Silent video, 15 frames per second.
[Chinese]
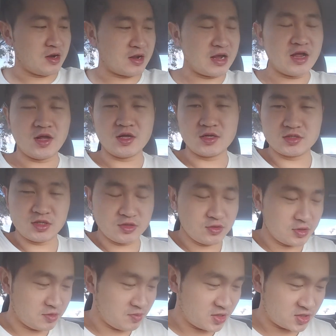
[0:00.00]
敢真
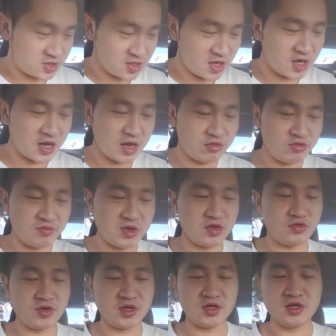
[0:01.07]
正的猛士啊，敢于面
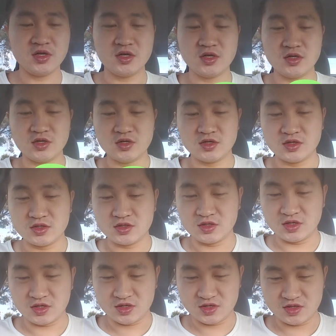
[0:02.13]
对
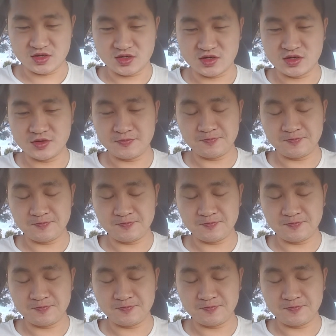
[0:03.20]
那个。